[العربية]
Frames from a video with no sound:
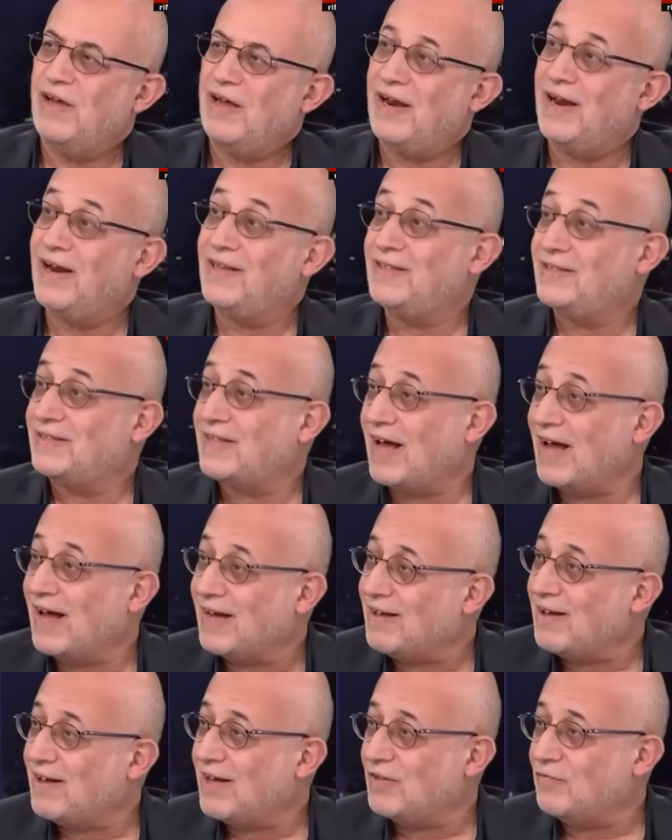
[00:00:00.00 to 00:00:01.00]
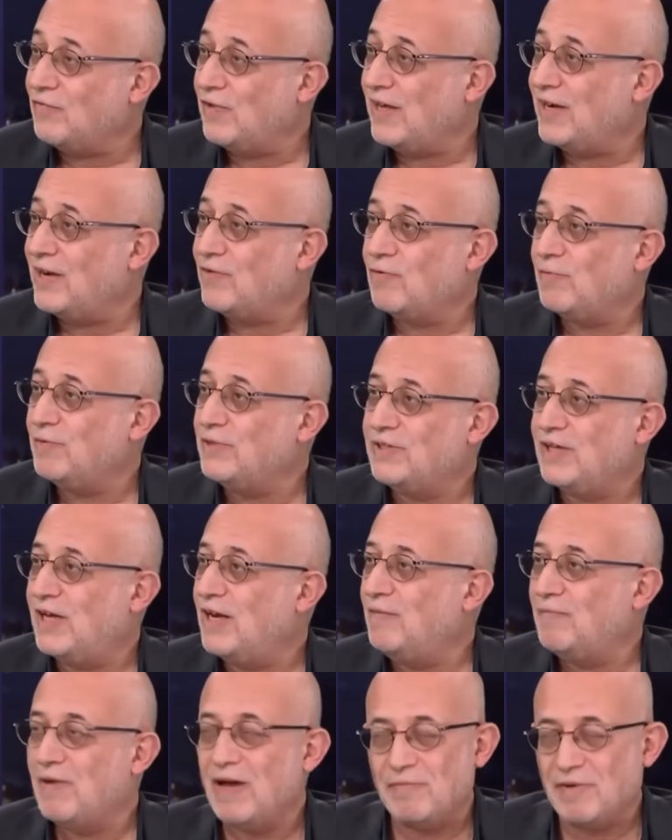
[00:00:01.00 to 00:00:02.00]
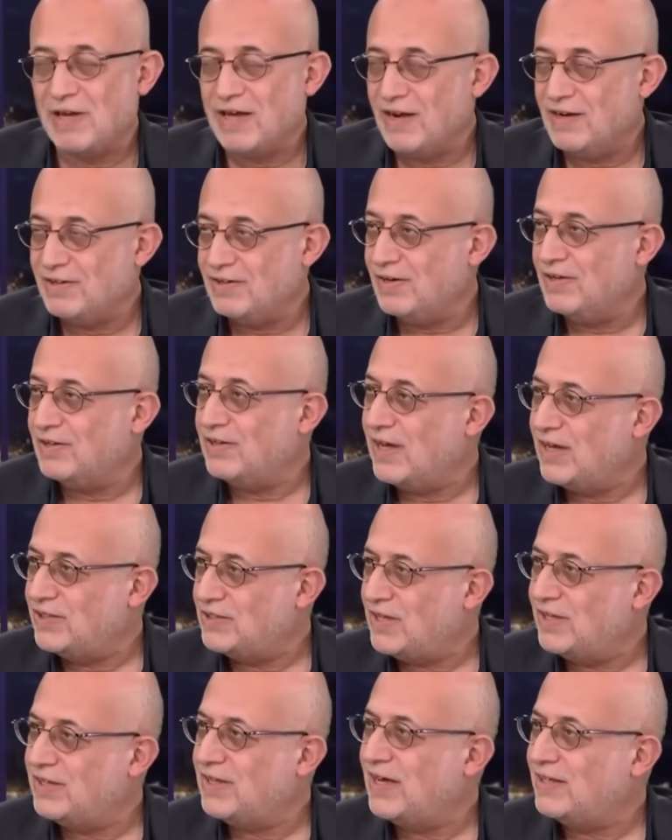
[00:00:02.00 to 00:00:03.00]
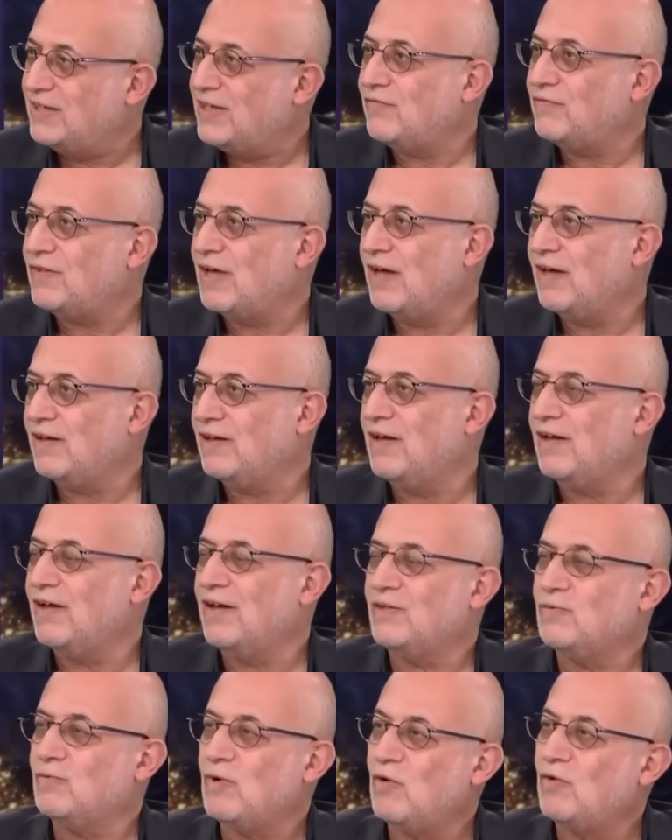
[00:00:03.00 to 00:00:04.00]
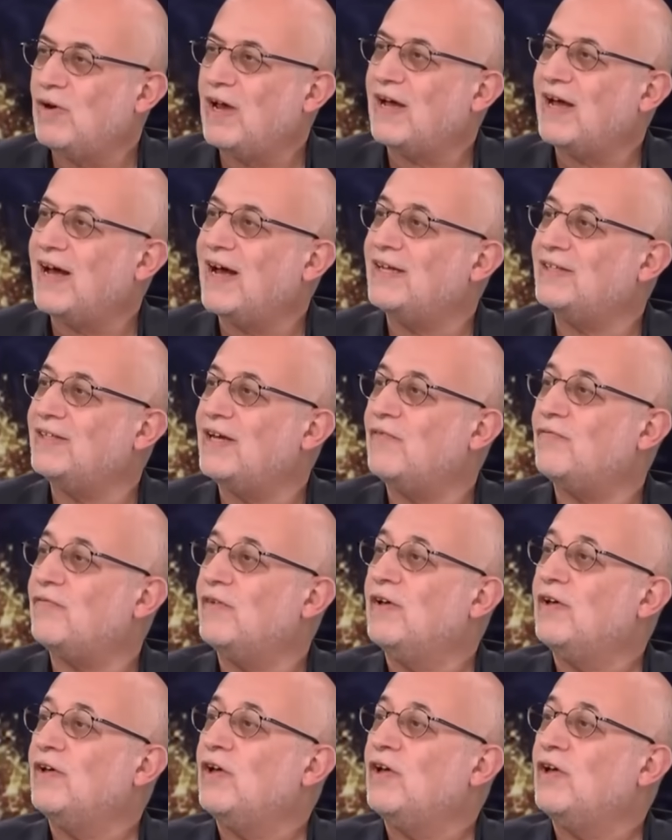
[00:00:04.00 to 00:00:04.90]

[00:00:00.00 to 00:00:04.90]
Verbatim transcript: التي تحققت فعلا وبالتالي مهما كانت النتائج هذه أهداف تحققت وهناك أهداف